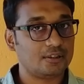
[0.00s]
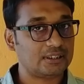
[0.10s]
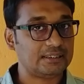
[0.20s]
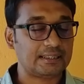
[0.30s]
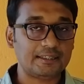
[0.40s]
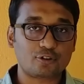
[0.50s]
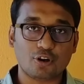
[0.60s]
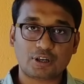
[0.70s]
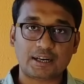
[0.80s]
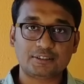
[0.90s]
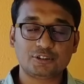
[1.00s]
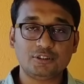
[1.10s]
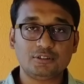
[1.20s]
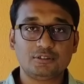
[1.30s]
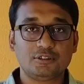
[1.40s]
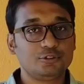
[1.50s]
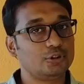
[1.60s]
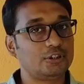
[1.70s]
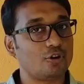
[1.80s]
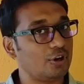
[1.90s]
অর্থাৎ এখানে ক্ষয়কার্য
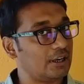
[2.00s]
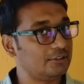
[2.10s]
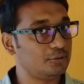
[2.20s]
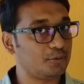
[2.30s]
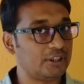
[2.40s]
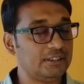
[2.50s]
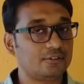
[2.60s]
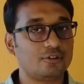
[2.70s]
যদি ক্ষয়কার্য পড়ে